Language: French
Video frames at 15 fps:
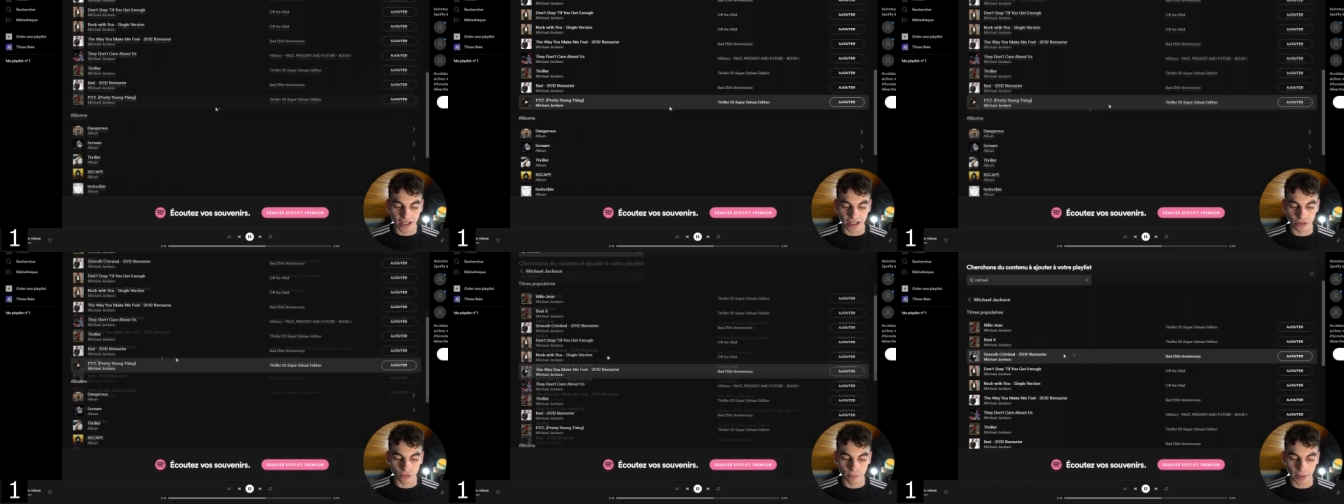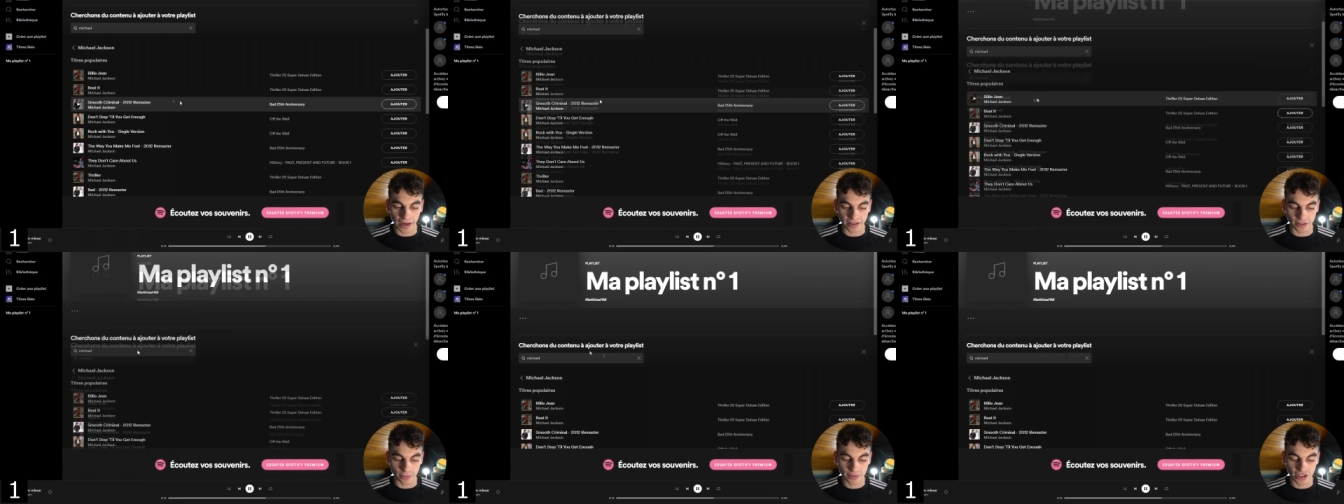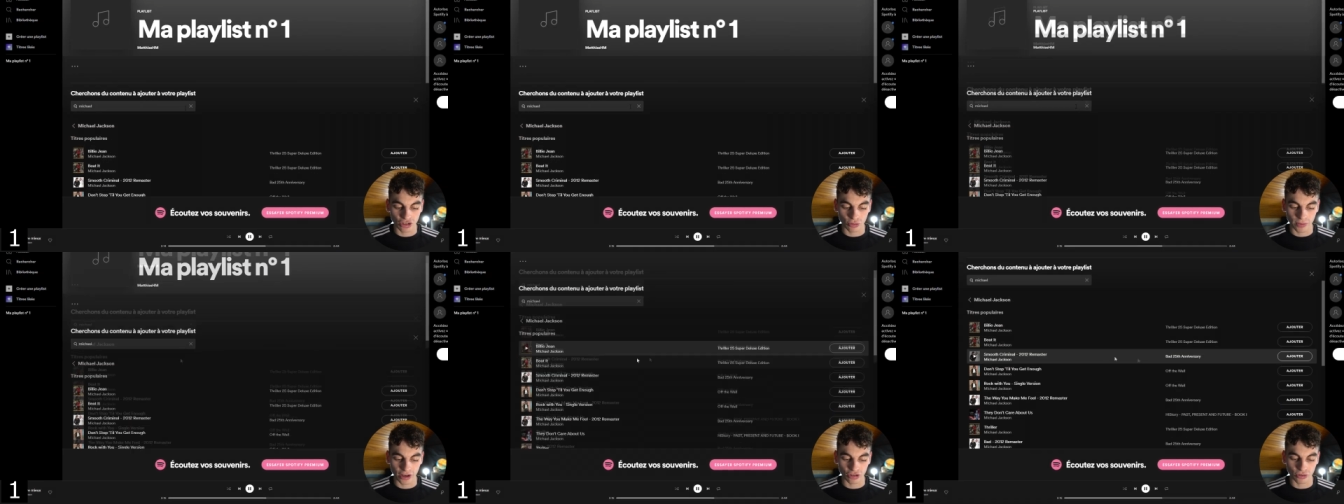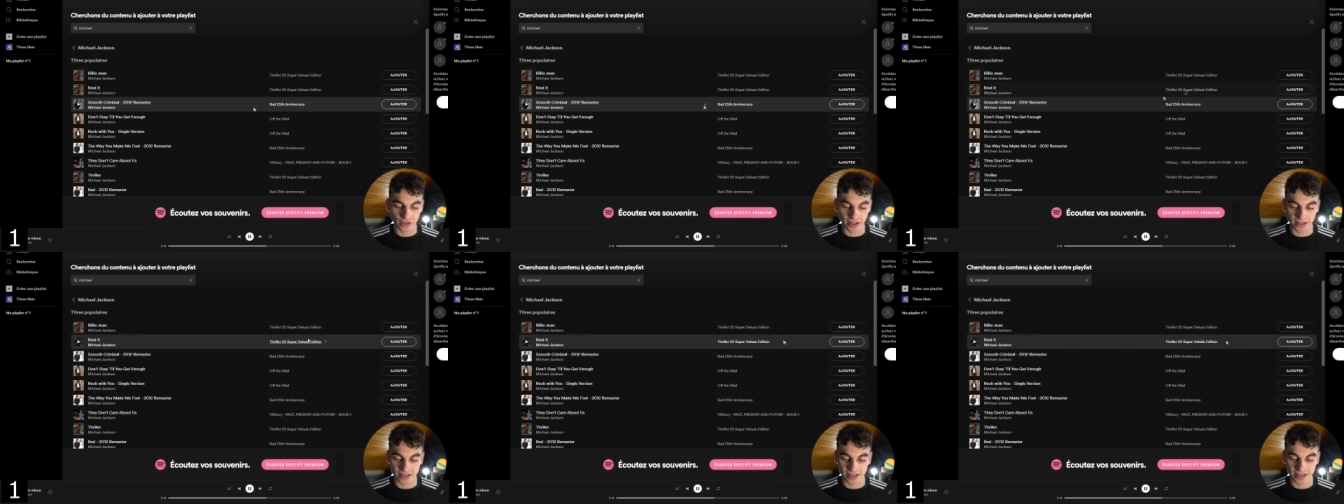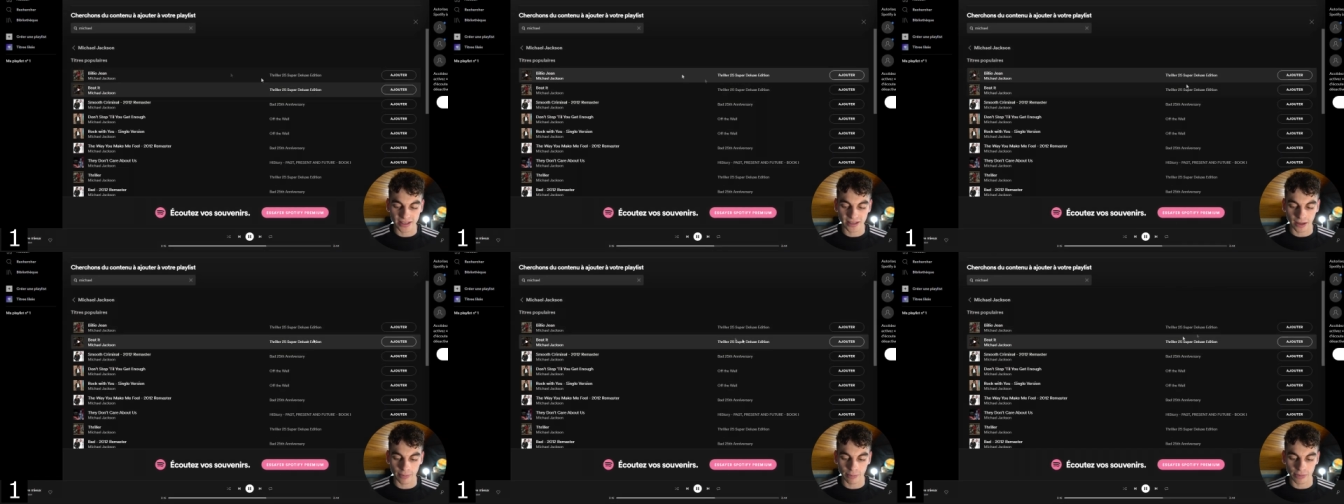Et donc, par exemple, si je veux ajouter un de ces
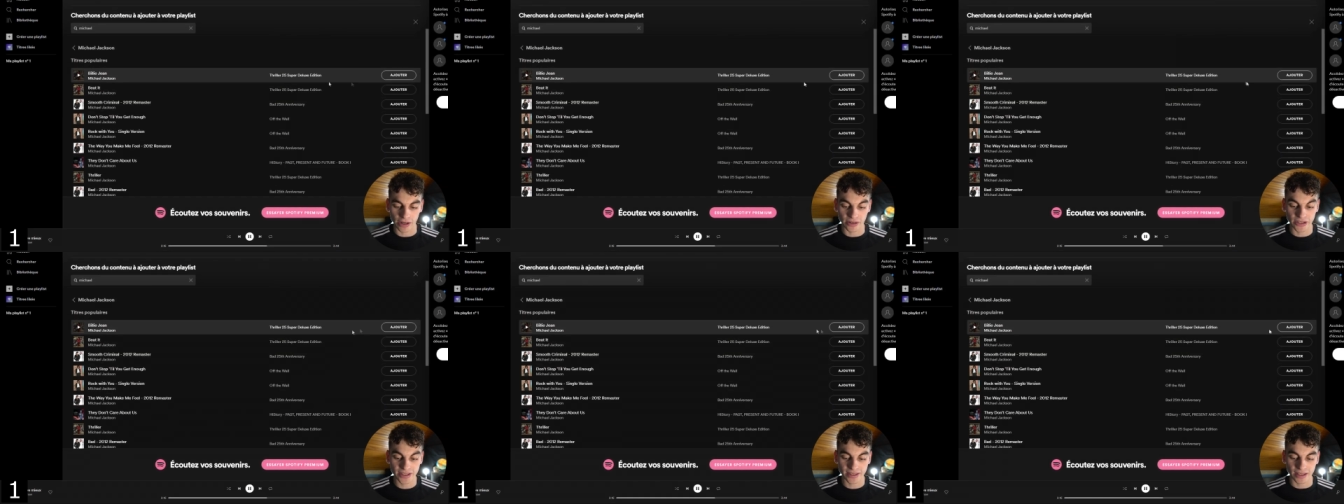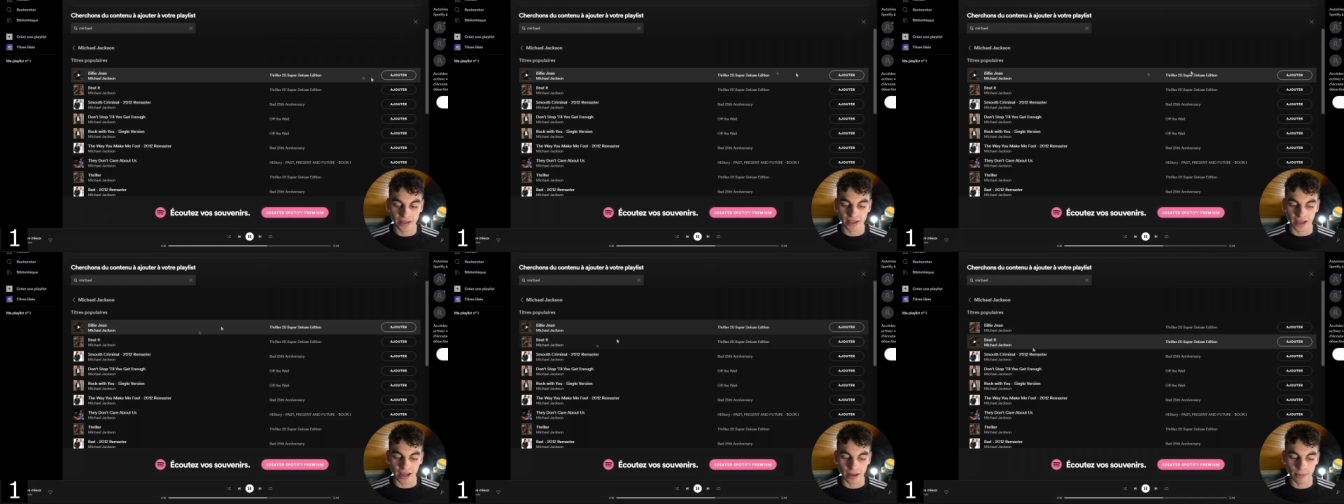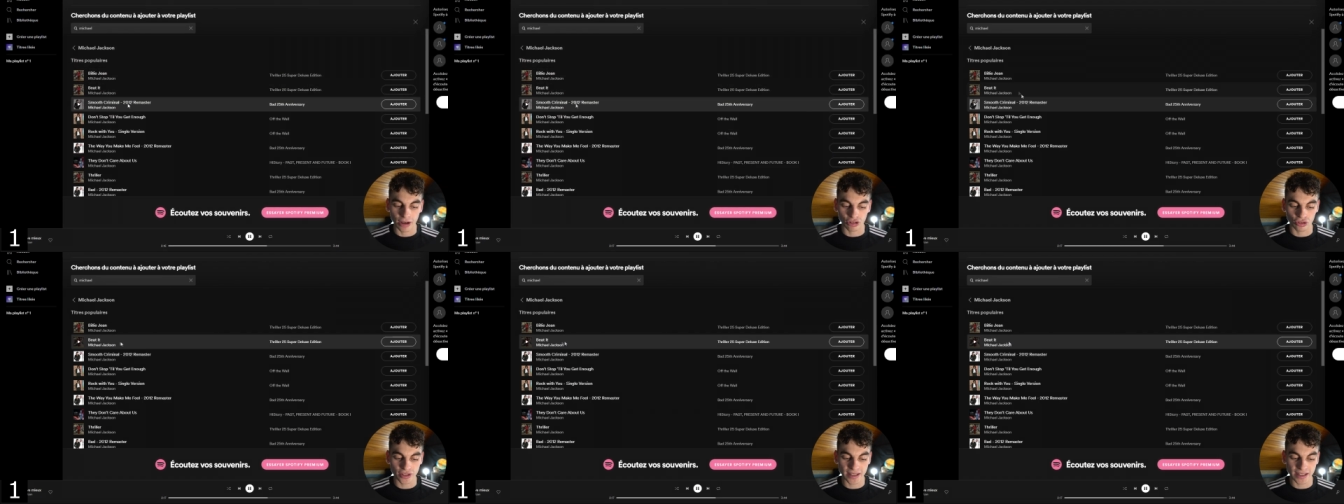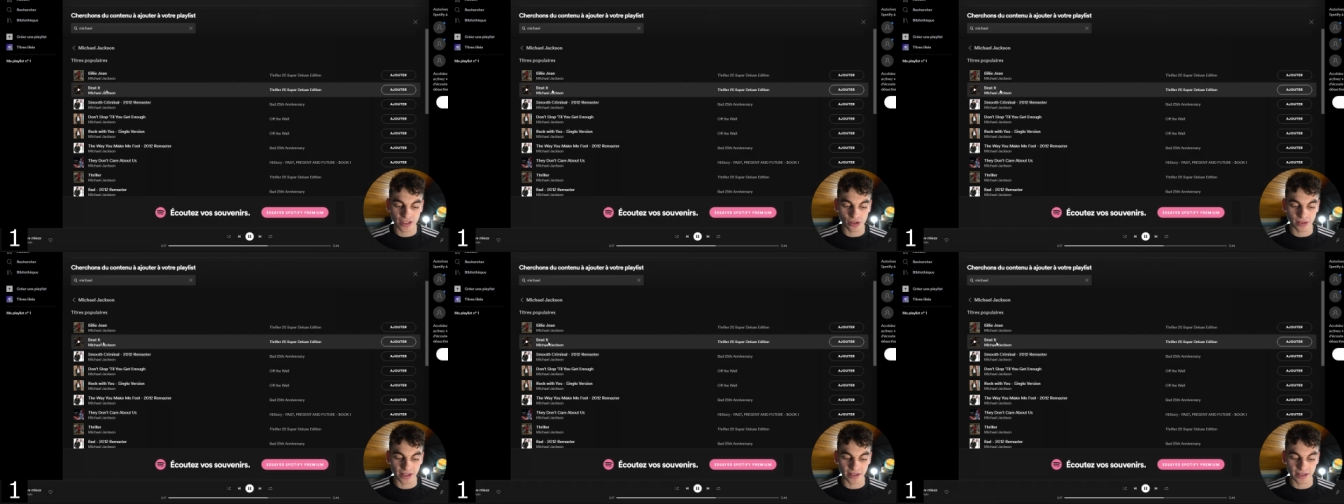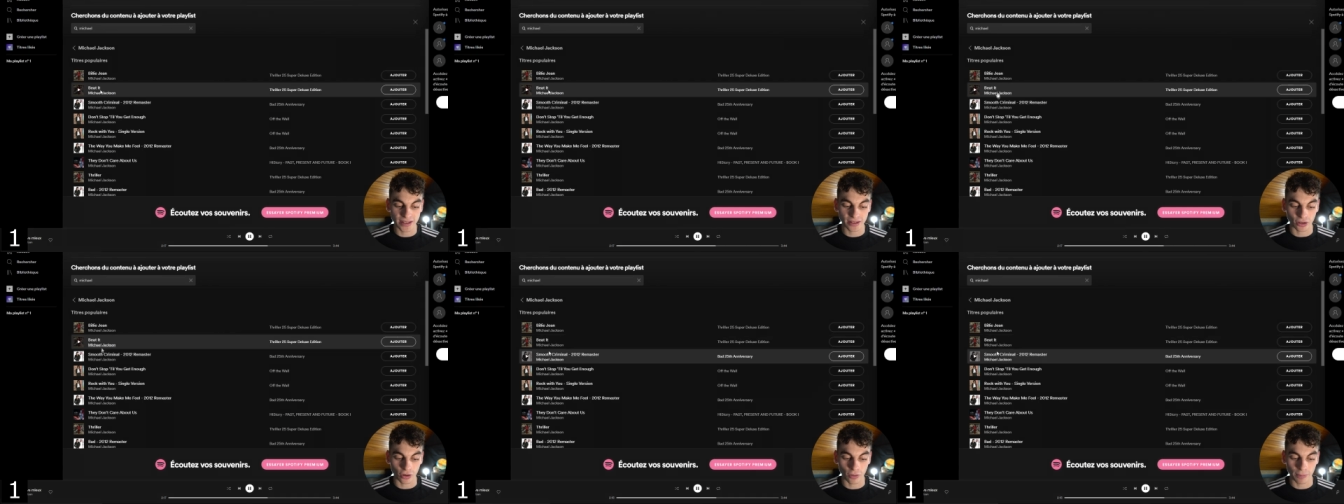titres à ma playlist, eh ben, je sélectionne un
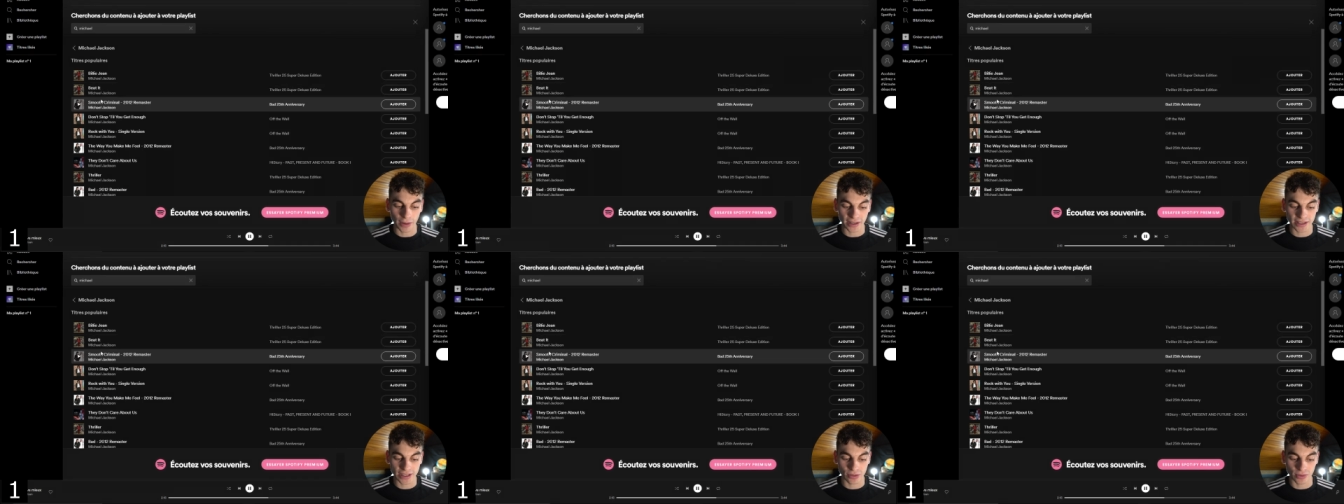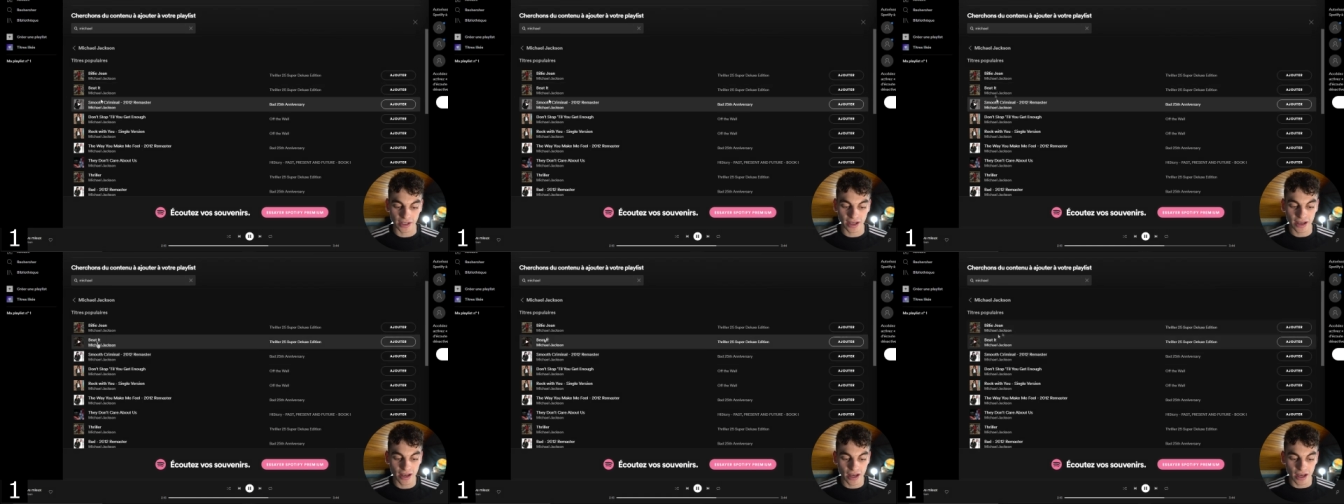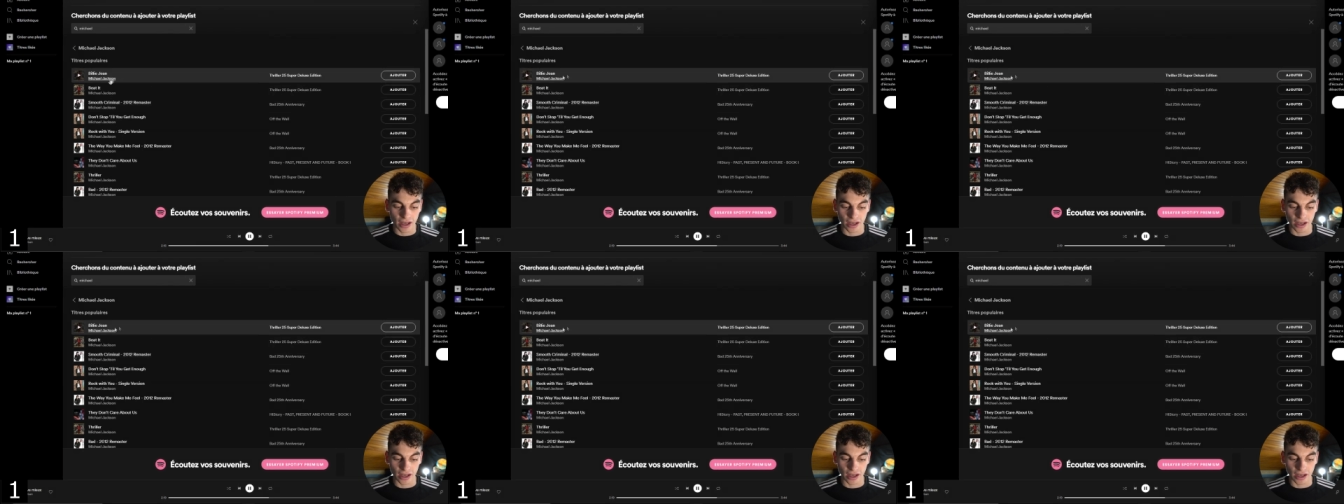titre en particulier.